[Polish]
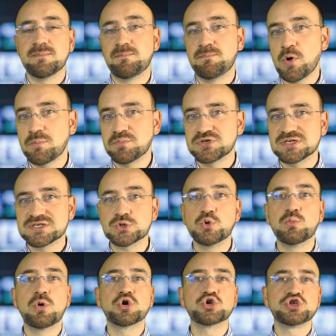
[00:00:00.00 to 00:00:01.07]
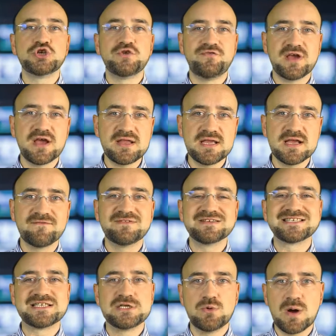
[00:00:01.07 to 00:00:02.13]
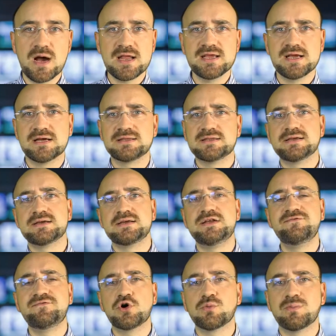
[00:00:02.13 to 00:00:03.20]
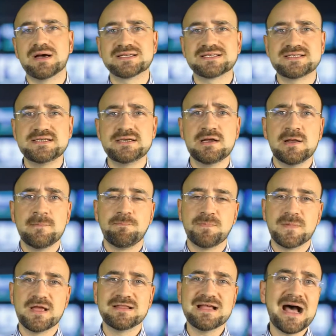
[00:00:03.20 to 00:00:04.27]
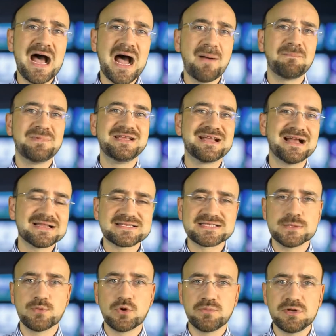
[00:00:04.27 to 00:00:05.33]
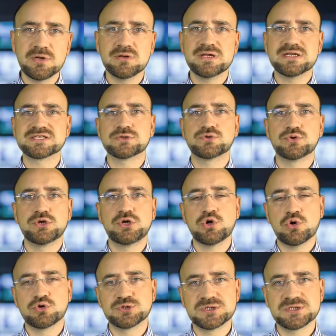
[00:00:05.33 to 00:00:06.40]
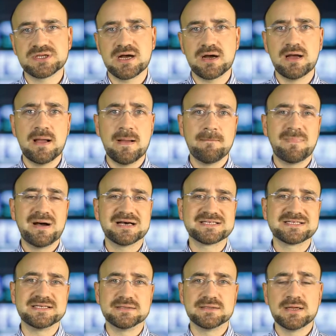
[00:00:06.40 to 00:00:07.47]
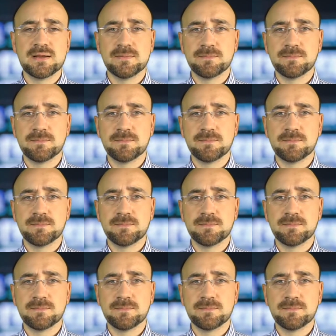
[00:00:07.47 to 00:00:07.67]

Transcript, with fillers: poprzez umożliwienie wysyłania tej informacji y, na aplikacje mobilne, z których korzysta pacjent.